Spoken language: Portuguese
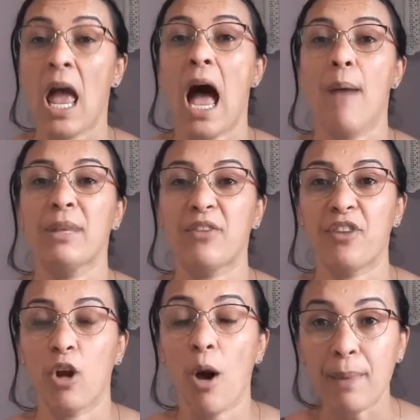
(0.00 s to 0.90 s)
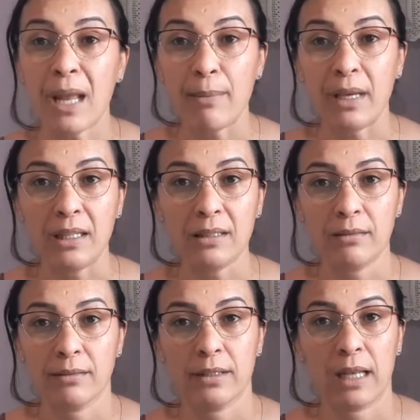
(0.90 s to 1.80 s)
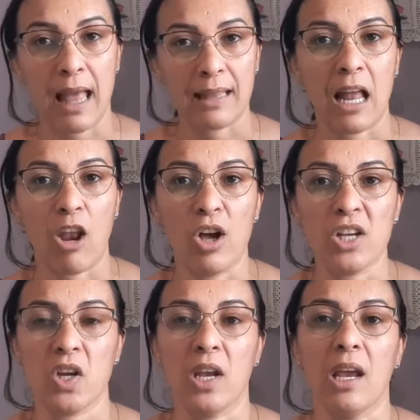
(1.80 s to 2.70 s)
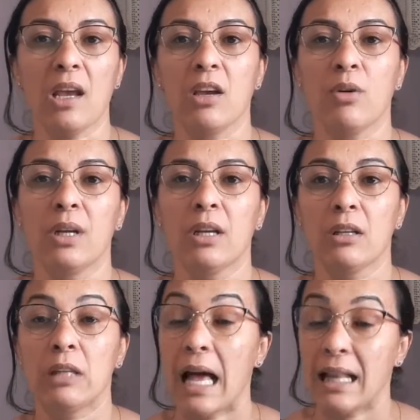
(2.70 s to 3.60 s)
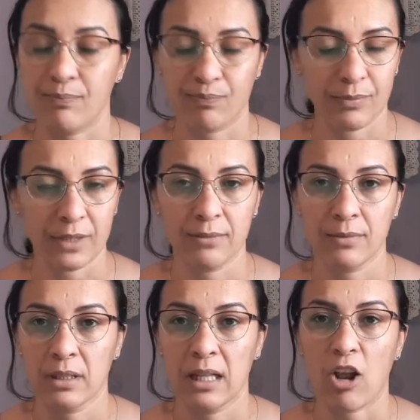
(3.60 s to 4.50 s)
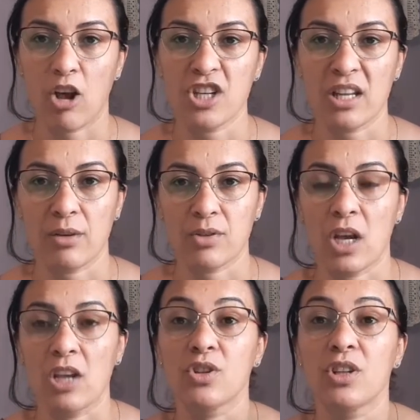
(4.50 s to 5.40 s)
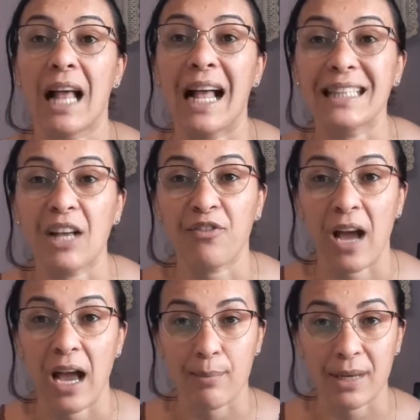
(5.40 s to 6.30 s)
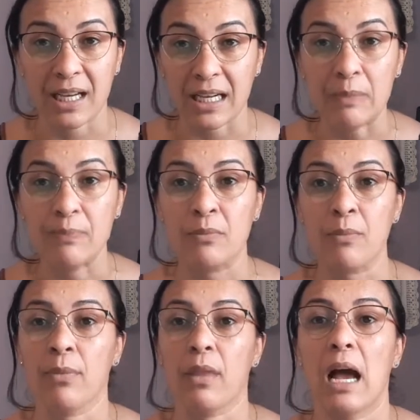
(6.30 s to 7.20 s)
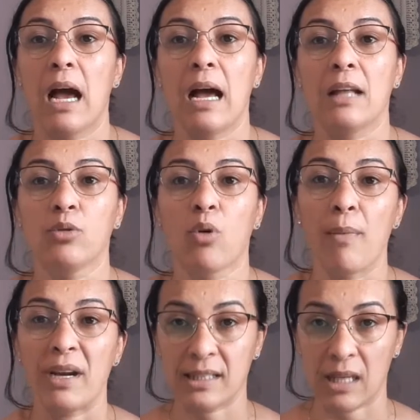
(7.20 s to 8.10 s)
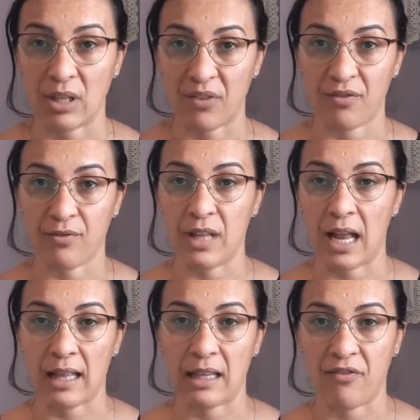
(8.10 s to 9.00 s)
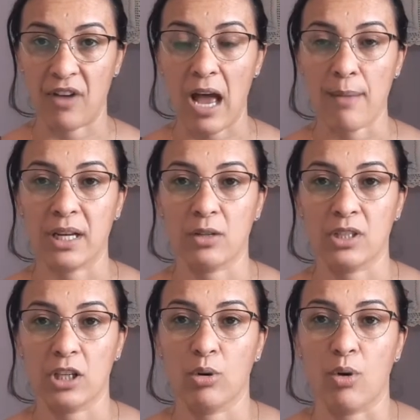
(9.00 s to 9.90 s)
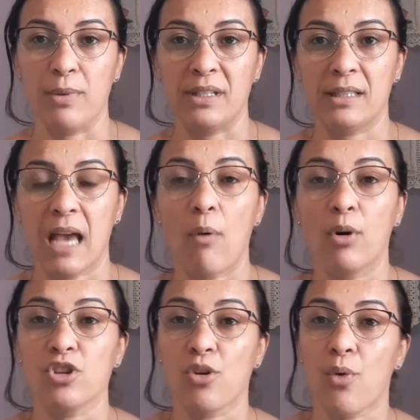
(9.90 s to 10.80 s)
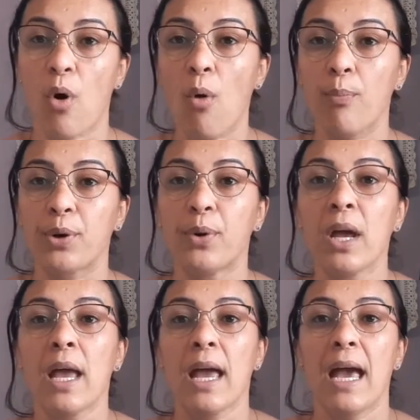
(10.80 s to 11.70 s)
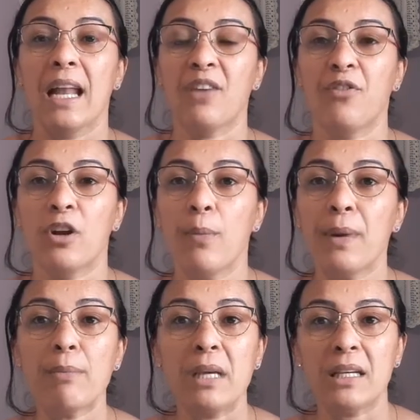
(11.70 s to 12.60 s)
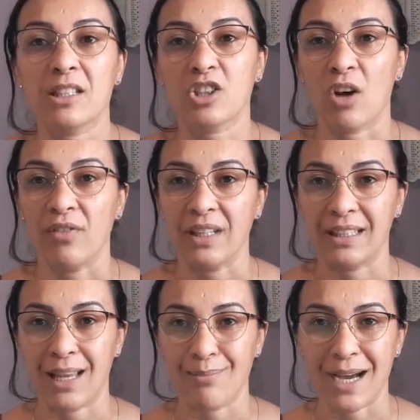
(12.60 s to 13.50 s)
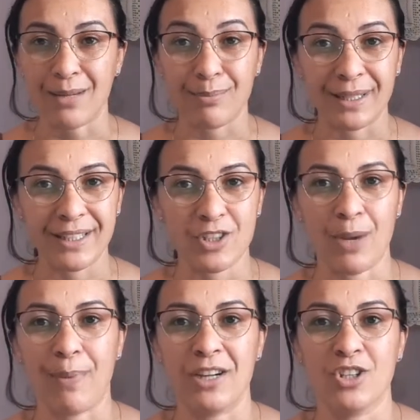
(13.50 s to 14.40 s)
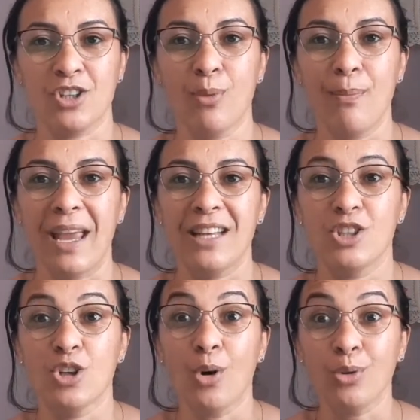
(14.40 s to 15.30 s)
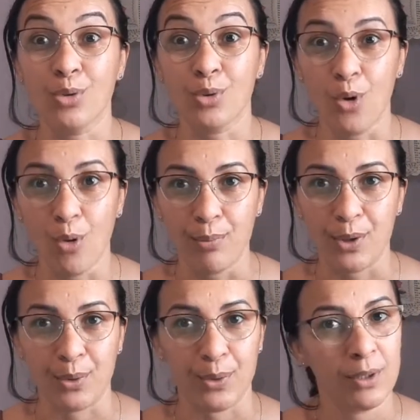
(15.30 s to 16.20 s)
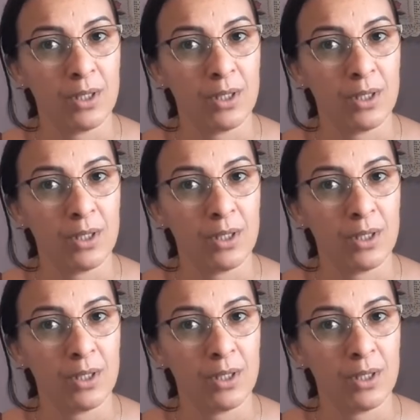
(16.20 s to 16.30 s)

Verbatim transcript: A mina falou para mim, lá da loja, né, que eu, da, da loja não, gente, lá da fábrica, a do comercial da, da, lá da fábrica, do setor comercial, onde eu compro, ela falou para mim que só vai ter barbante a partir do mês de outubro.